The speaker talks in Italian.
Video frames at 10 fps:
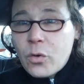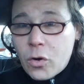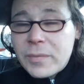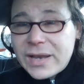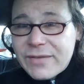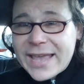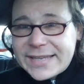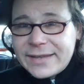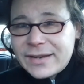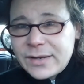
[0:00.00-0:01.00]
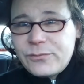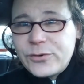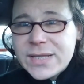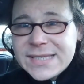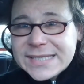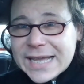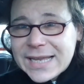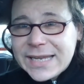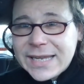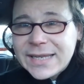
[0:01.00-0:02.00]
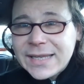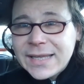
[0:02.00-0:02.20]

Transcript: come le vecchie influenzali,